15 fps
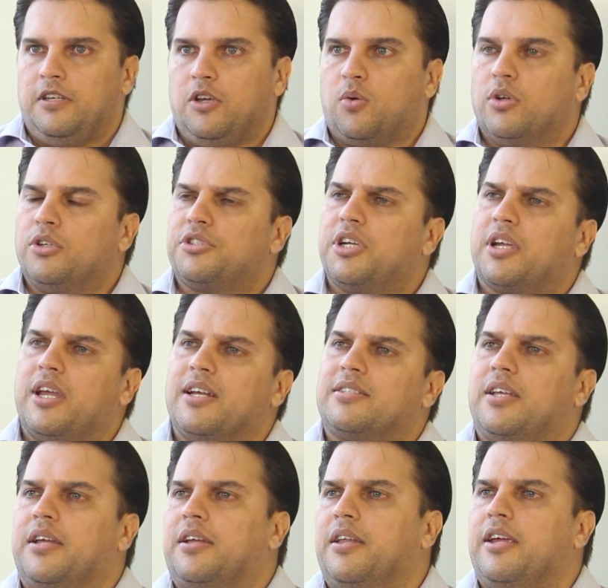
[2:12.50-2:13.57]
E quando eu cheguei a
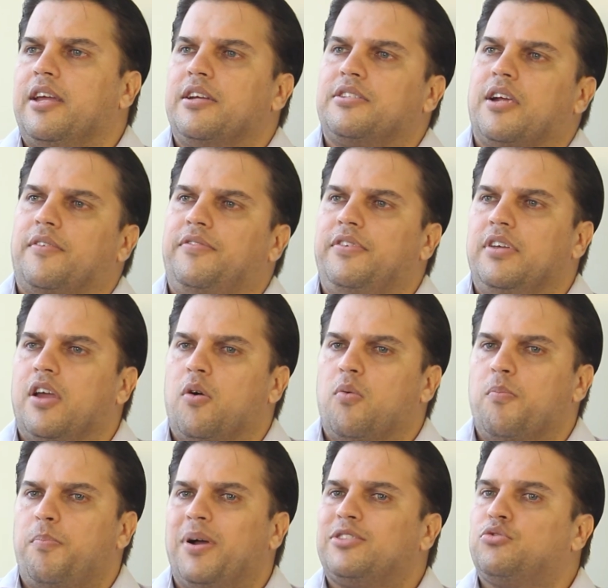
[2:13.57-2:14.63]
essa igreja, havia
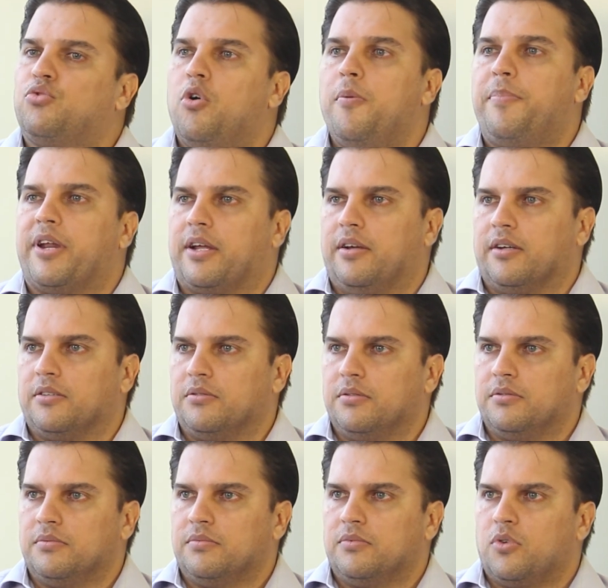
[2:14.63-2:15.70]
um pastor pregando,
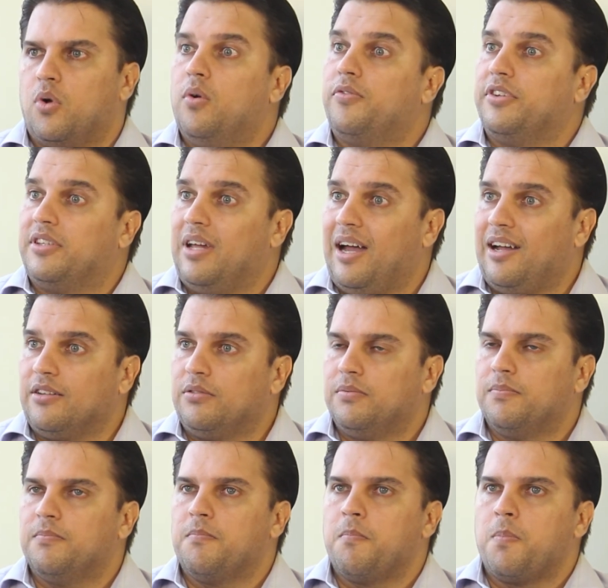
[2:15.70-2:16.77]
convidado.
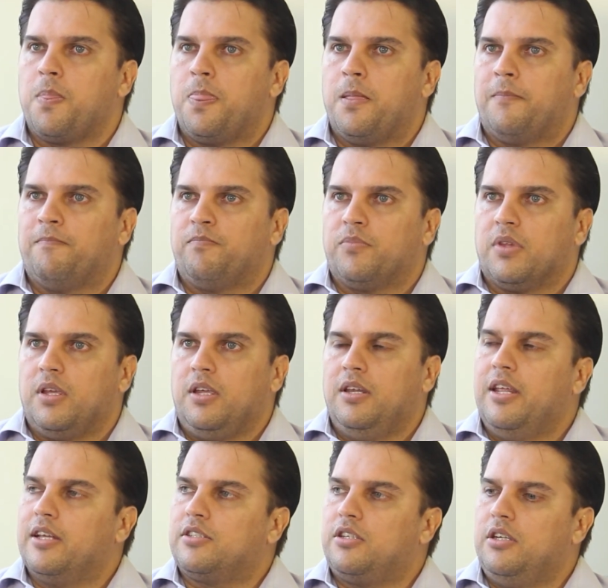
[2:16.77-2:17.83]
E
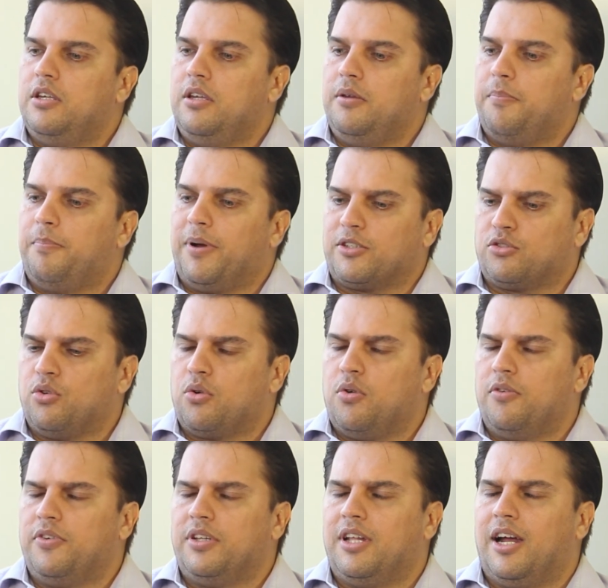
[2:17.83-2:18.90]
nesse pastor
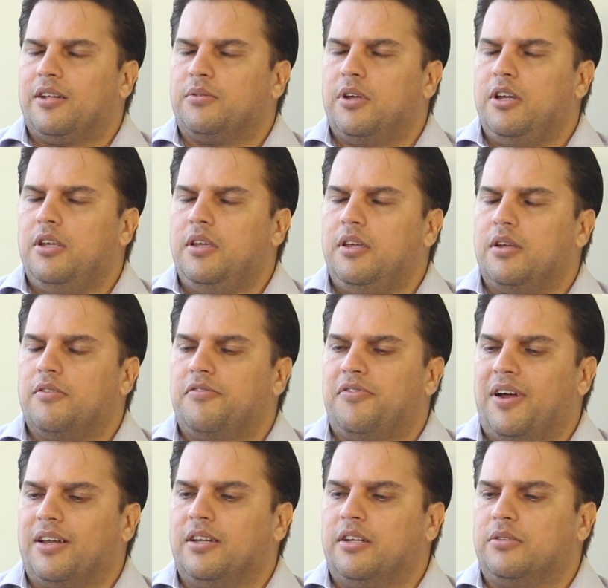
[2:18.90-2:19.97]
convidado, ele
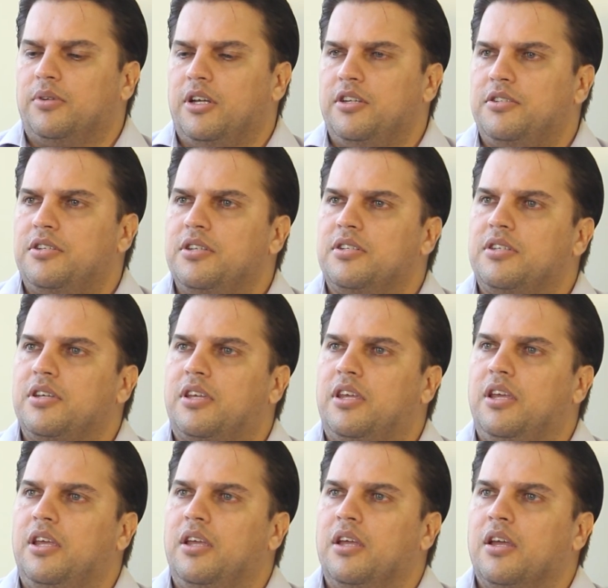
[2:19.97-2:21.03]
falando, ele disse
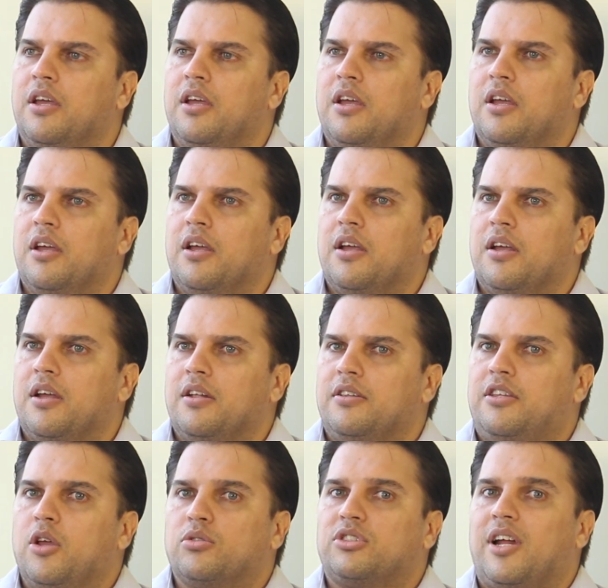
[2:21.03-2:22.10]
que
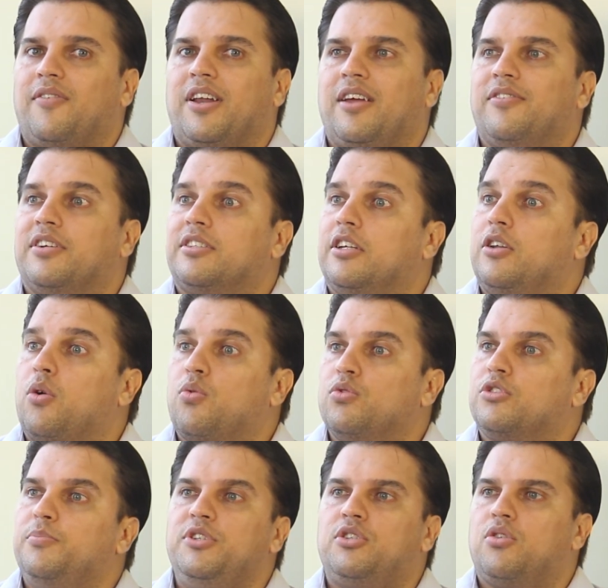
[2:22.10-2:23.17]
Deus estava levantando
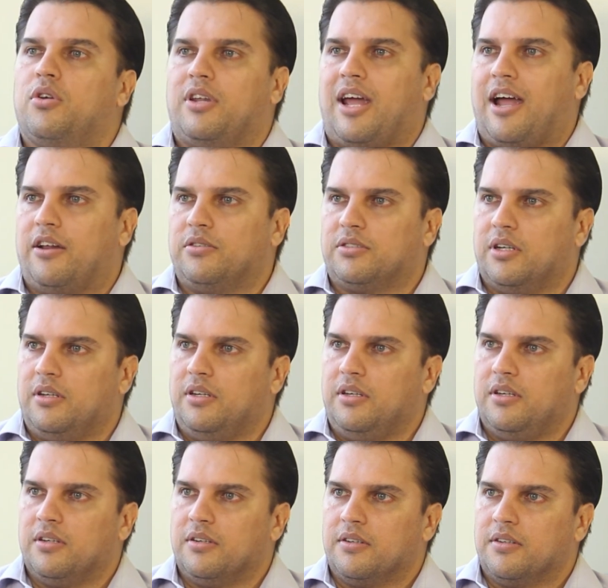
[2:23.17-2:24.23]
alguns missionários ali.